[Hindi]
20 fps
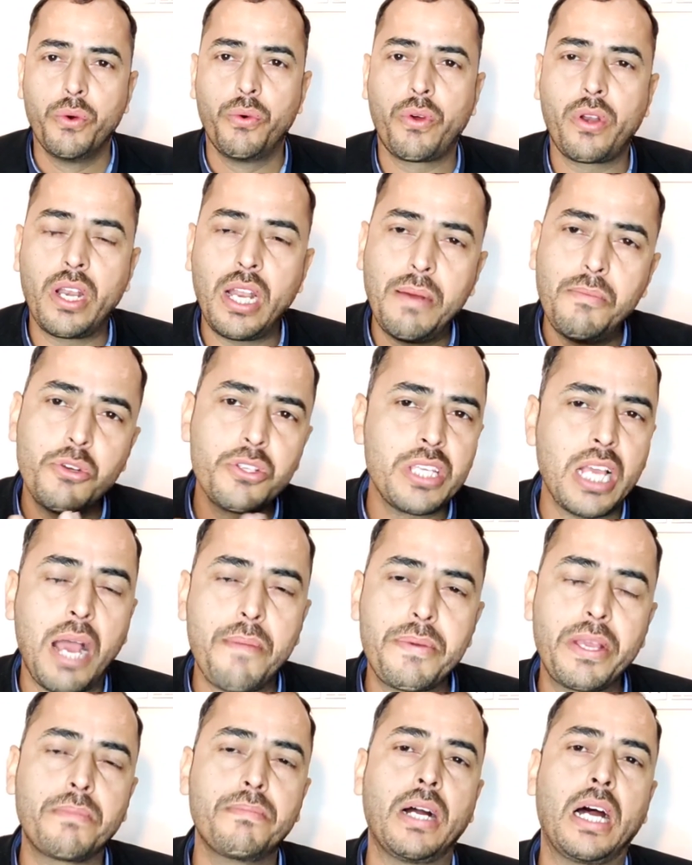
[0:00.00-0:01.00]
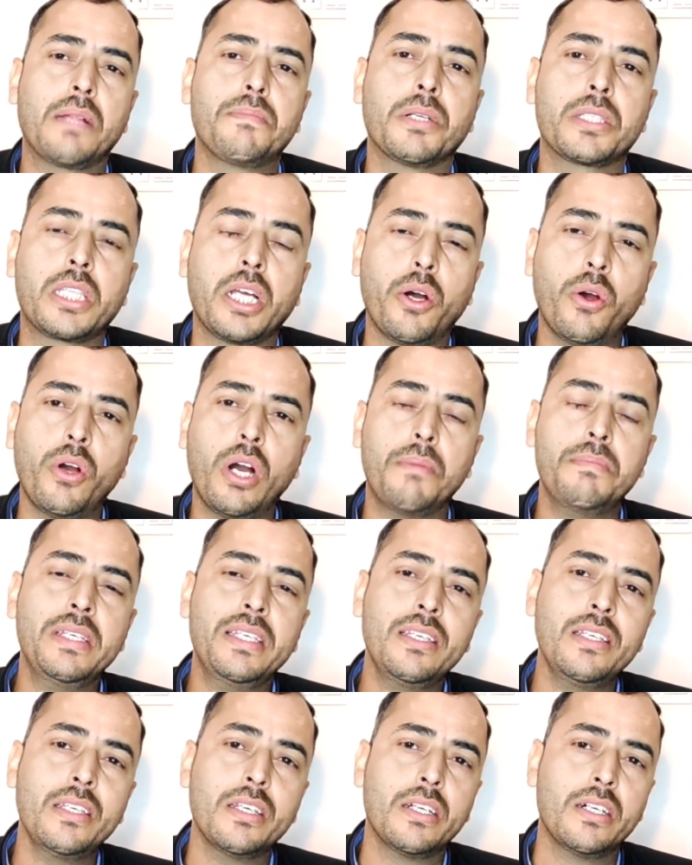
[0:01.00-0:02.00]
वरना मुझे आप एक बात बताओ
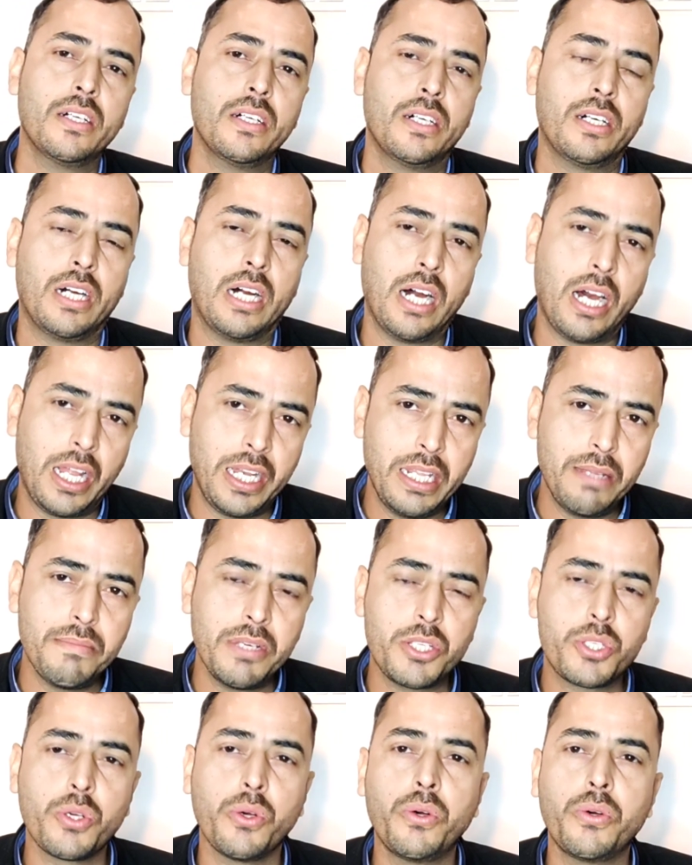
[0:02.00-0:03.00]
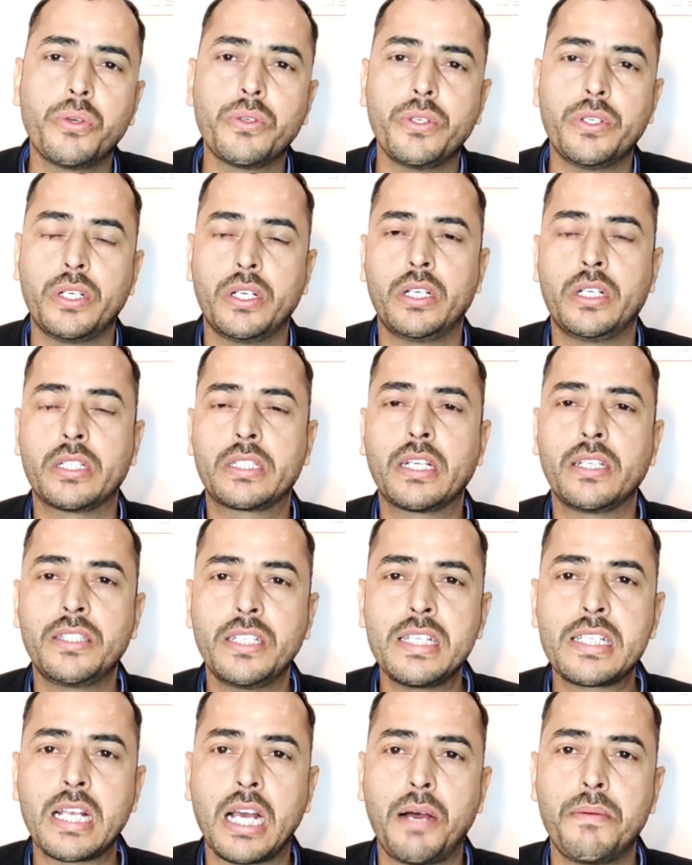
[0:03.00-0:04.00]
अभी हाल ही में जो
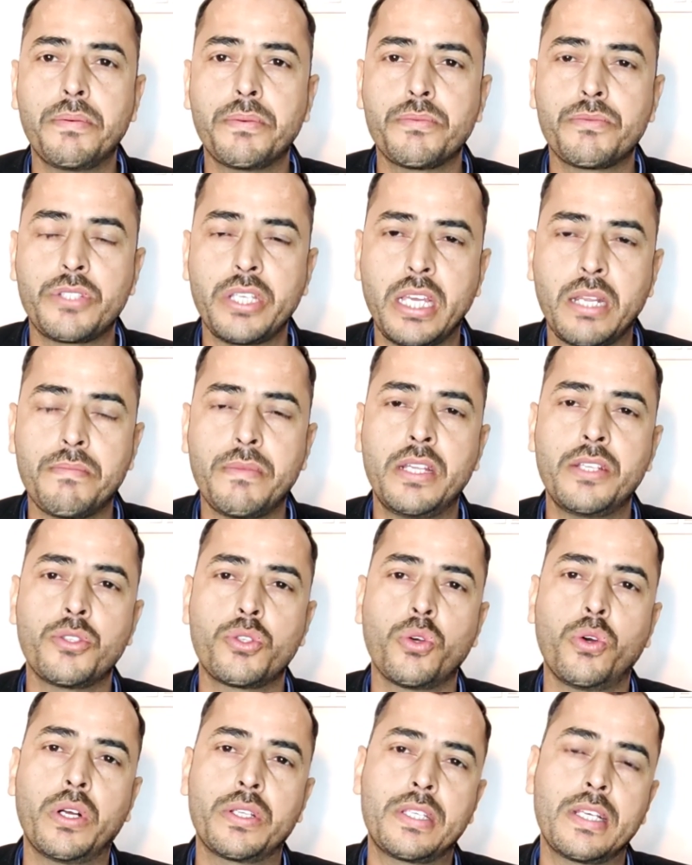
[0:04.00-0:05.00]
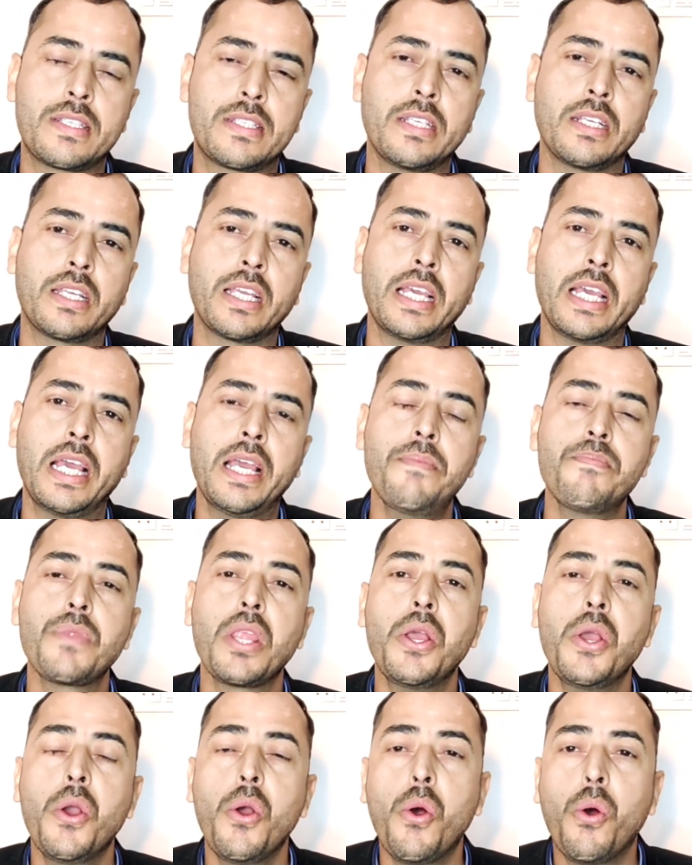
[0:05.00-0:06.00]
खदरी साहब चेयरमैन जो एच के हैं
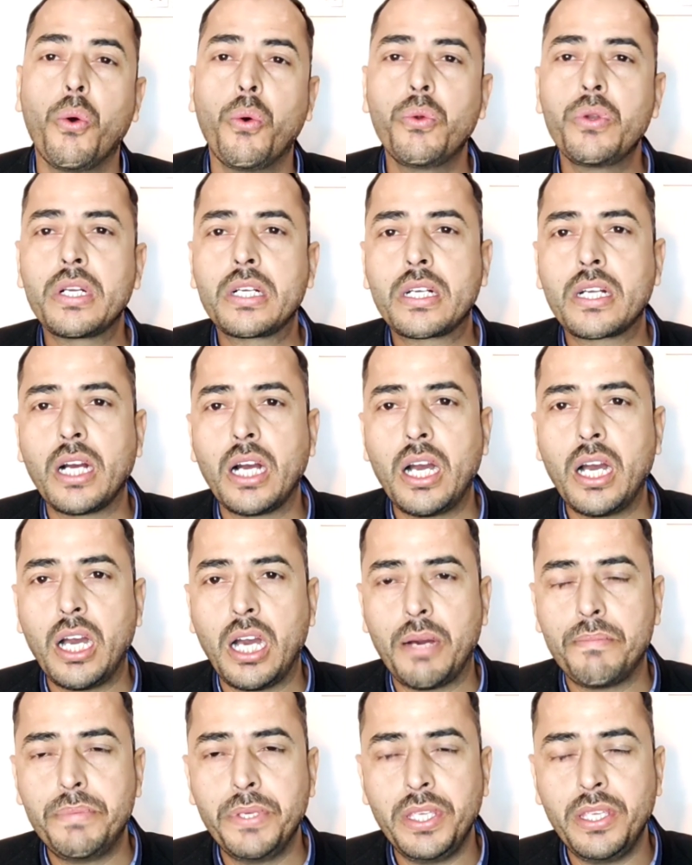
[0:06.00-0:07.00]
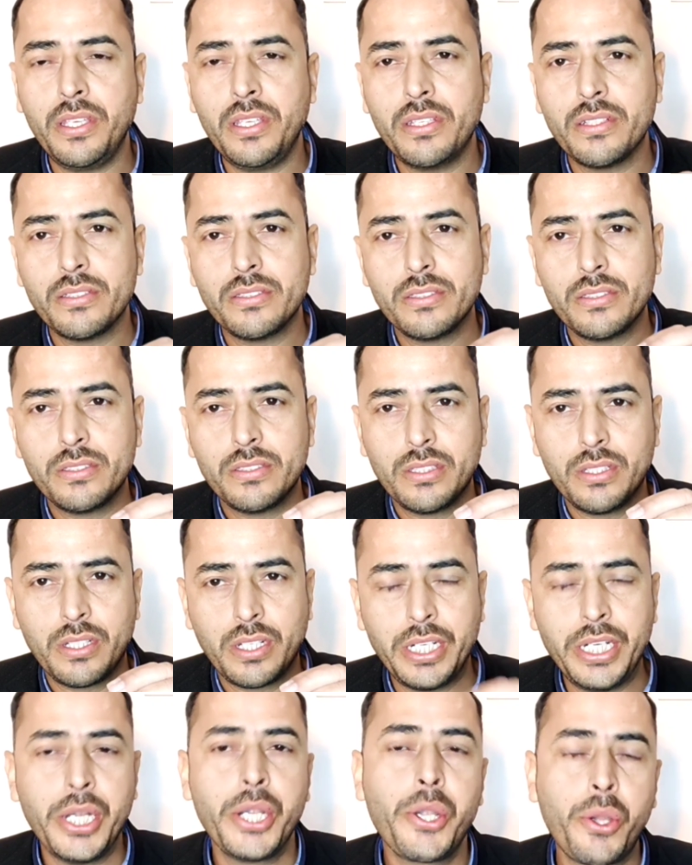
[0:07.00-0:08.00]
उनका अभी
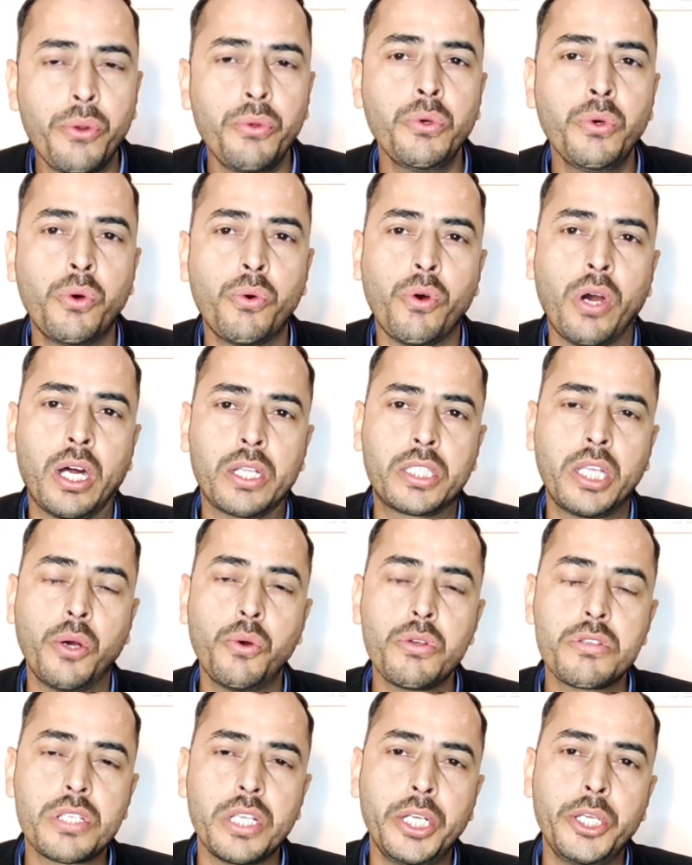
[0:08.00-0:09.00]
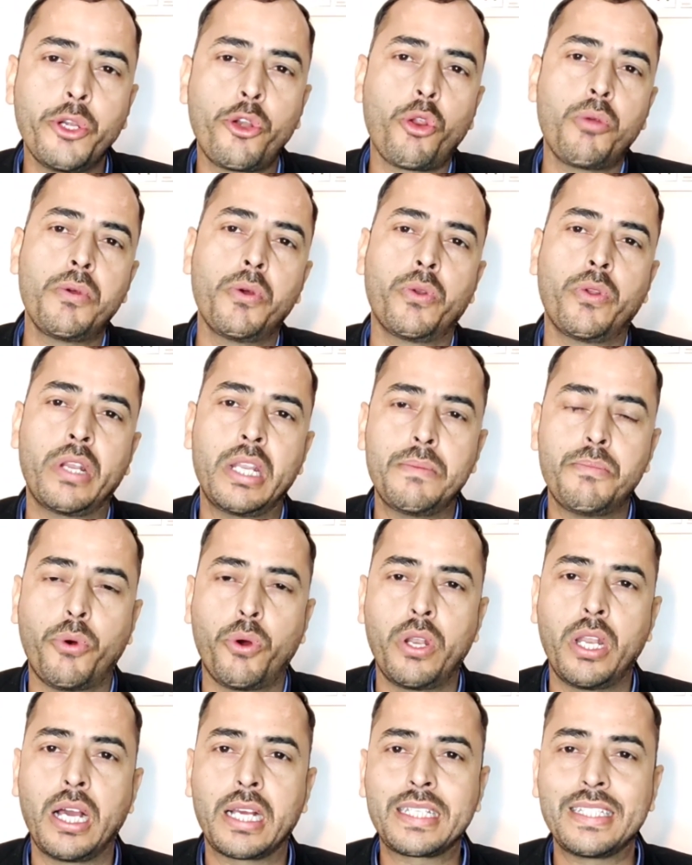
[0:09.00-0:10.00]
इंटरव्यू हुआ था उस इंटरव्यू में उन्होंने
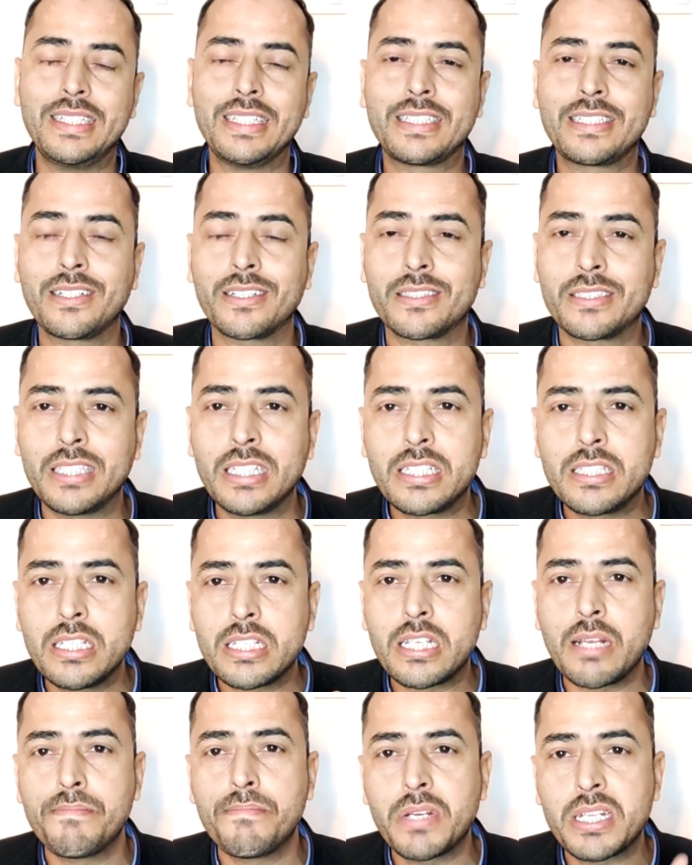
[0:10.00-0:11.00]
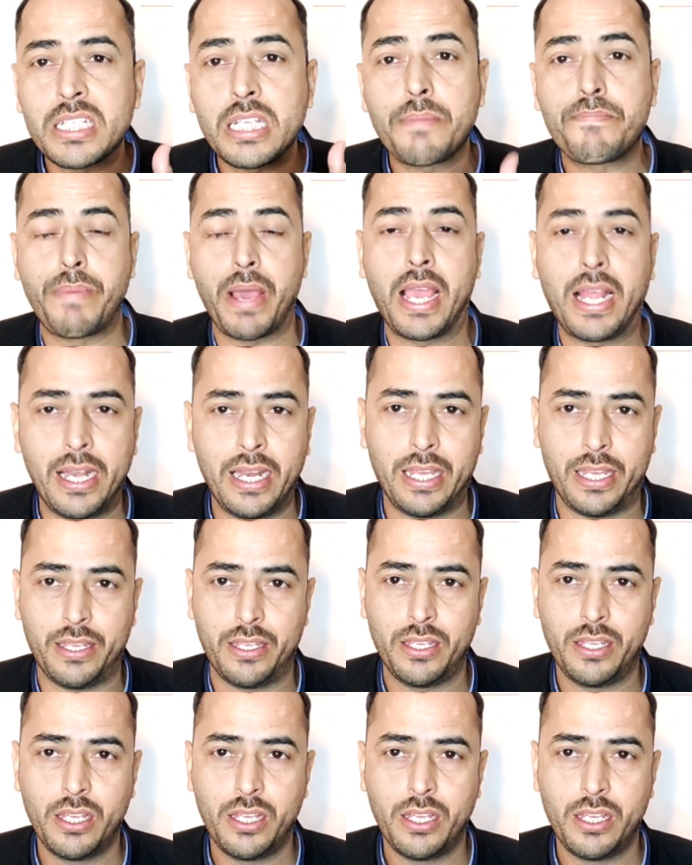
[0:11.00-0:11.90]
बोला कि 31 दिसंबर से पहले